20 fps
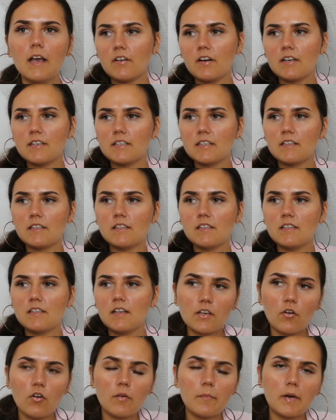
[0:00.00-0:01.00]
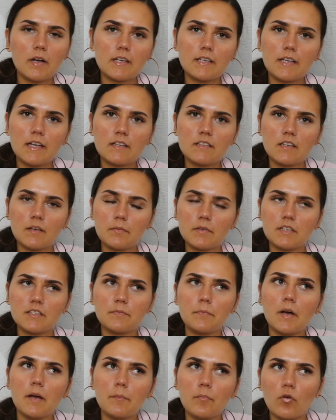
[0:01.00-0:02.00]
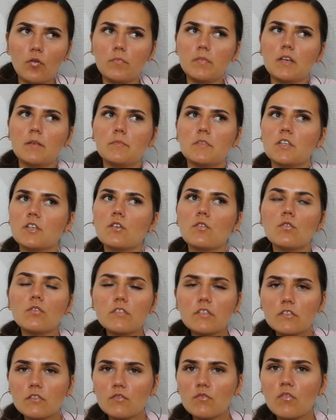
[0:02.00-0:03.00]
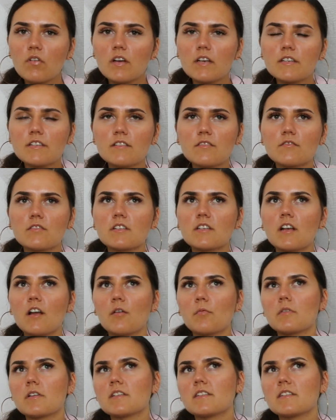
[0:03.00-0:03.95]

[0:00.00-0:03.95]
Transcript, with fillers: weil ich auch immer gedacht habe, dass mein Problem nicht groß genug ist und ich glaube,